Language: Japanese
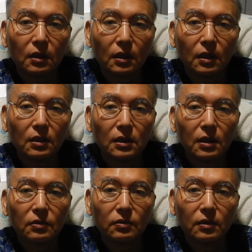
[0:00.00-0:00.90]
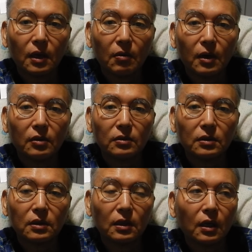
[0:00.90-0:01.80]
ただ、政府が悪い
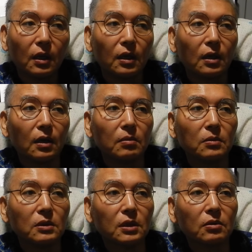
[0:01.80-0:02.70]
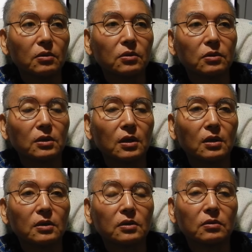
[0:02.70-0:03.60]
んで、無罪の人死
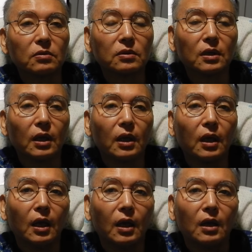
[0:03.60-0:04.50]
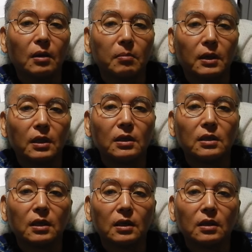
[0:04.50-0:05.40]
刑にするんで、またいい
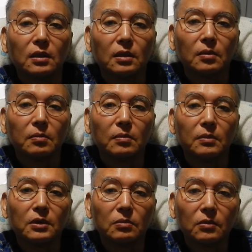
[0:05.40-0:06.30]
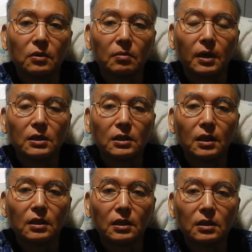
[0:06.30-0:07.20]
加減ミスも間
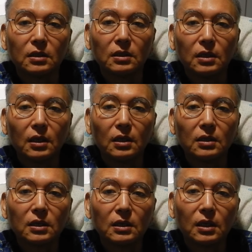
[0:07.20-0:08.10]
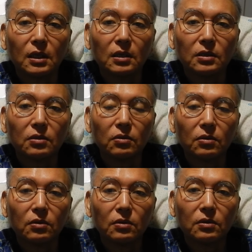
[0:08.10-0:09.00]
違って死刑者じゃない人
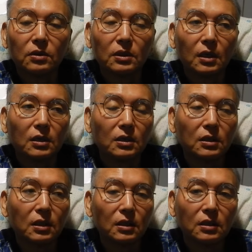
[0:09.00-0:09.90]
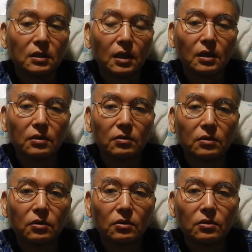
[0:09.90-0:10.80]
を死刑にしたりす
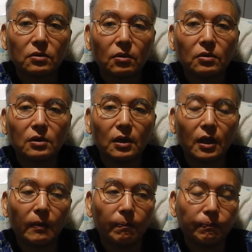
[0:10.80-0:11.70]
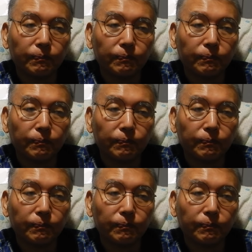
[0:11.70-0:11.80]
るしょっちゅう多いんで